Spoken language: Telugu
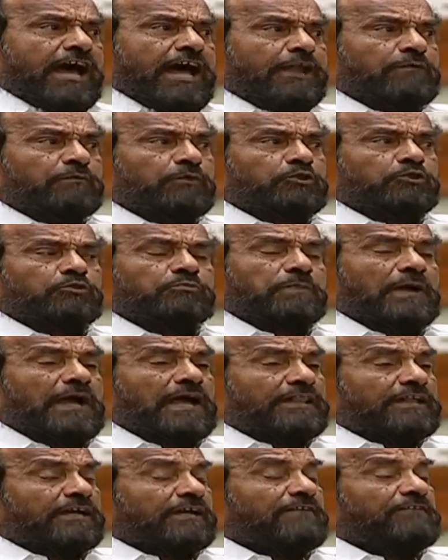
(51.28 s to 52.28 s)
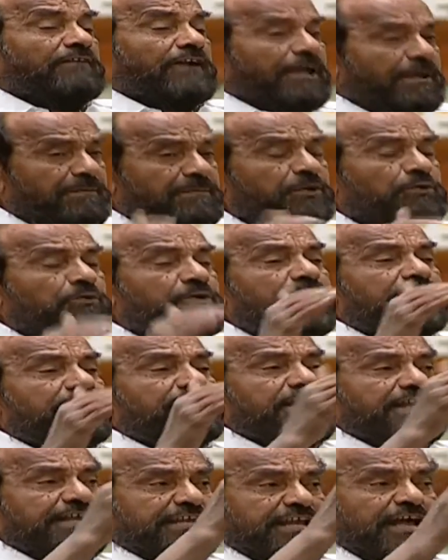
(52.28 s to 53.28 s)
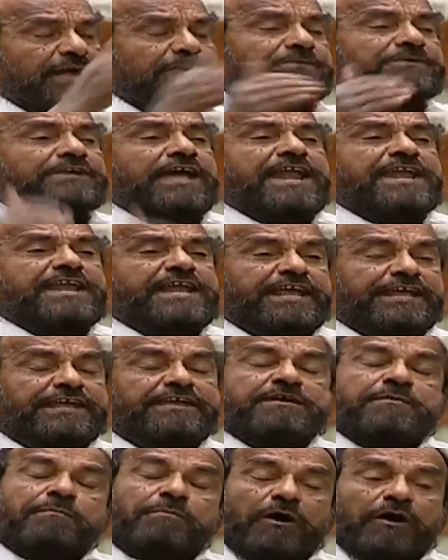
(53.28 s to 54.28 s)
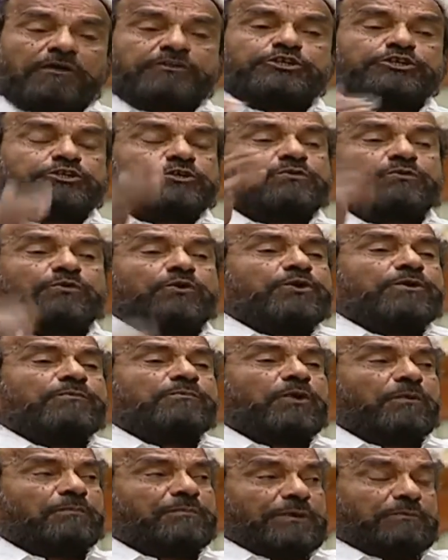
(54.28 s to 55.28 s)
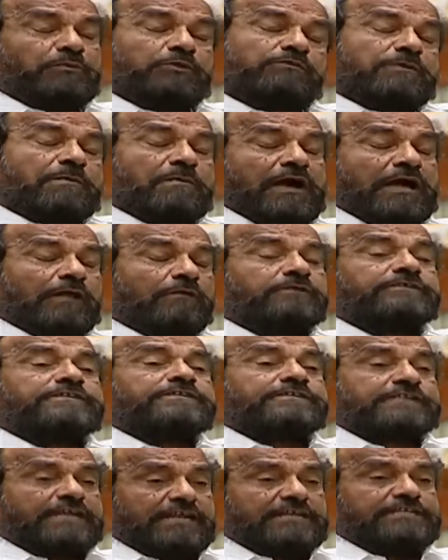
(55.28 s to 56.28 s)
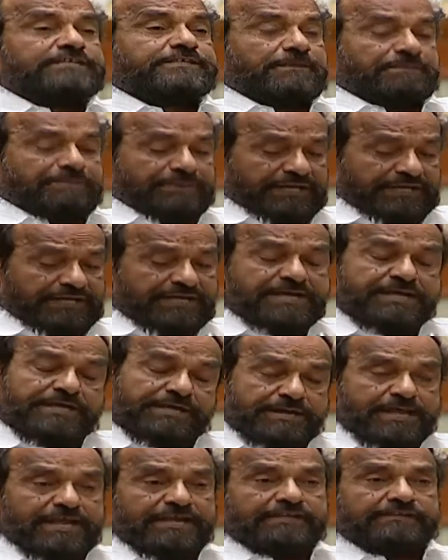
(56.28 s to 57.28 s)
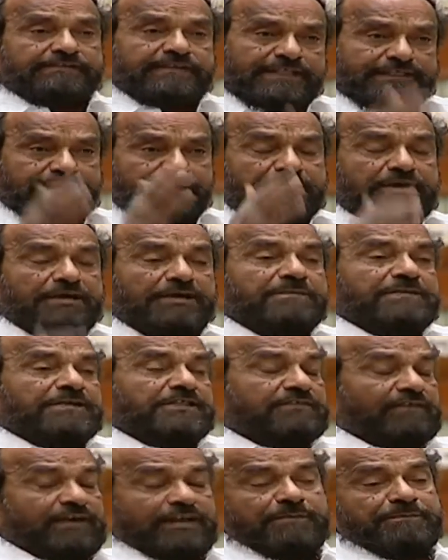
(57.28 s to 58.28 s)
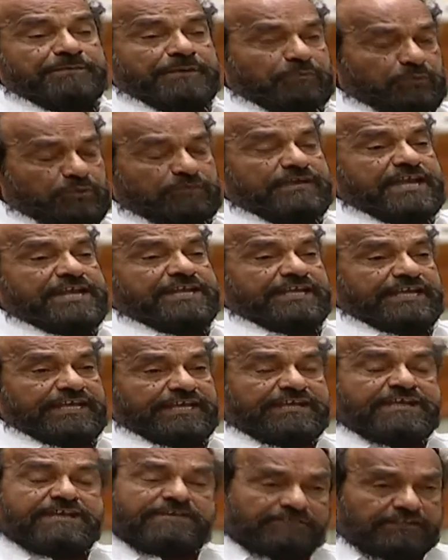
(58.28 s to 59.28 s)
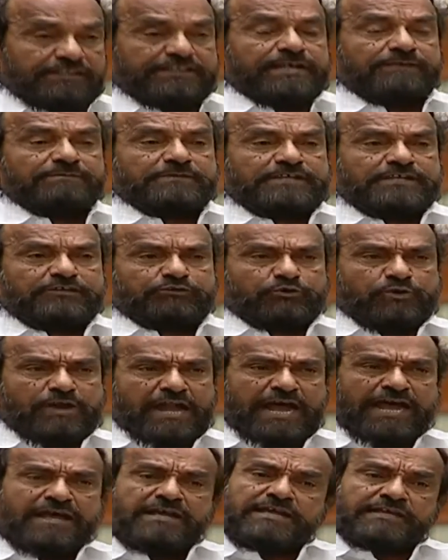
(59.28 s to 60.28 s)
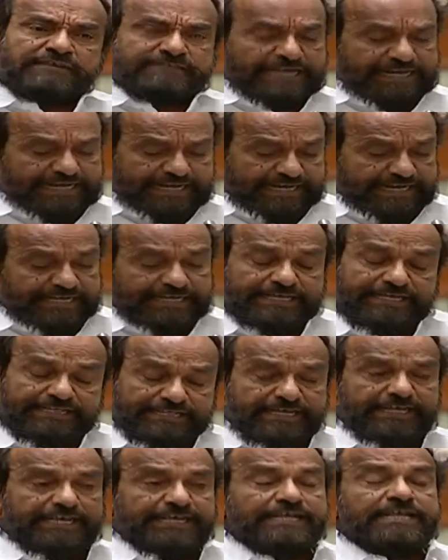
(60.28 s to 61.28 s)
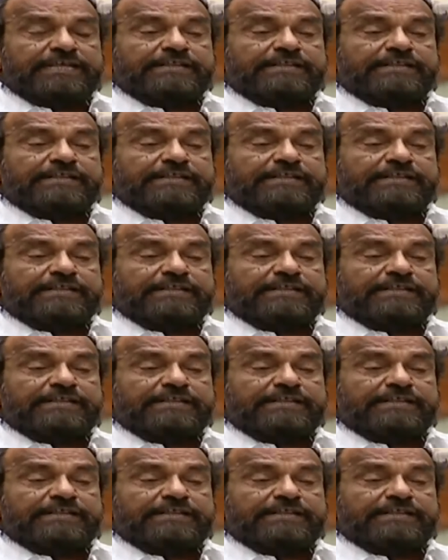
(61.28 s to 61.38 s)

అనుత్పాదక వ్యయం మీద ఉన్నటువంటి ఈ అంశాన్ని పాజిటివ్ కోణంలో ప్రభుత్వం ఆలోచించాలని చెప్పి నేను ఈ సందర్భంగా మీ ద్వారా ప్రభుత్వానికి విజ్ఞప్తి చేస్తున్నా సరే ఇది